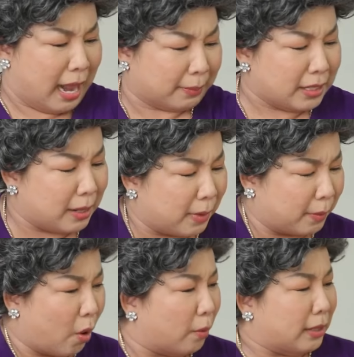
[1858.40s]
mày làm cái gì mà
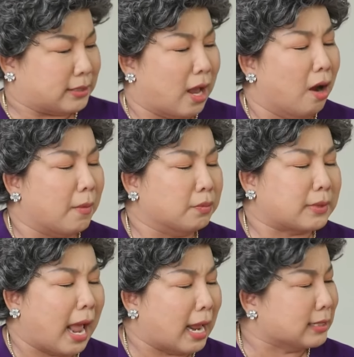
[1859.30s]
ngồi mày sơn móng
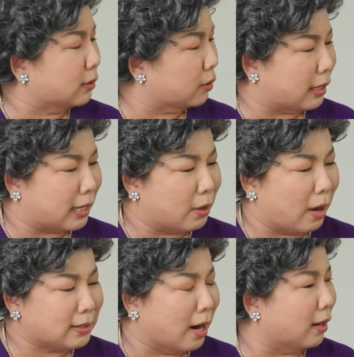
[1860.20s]
tay rồi này kia
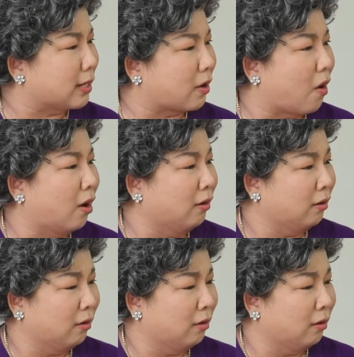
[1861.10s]
quá trời vậy con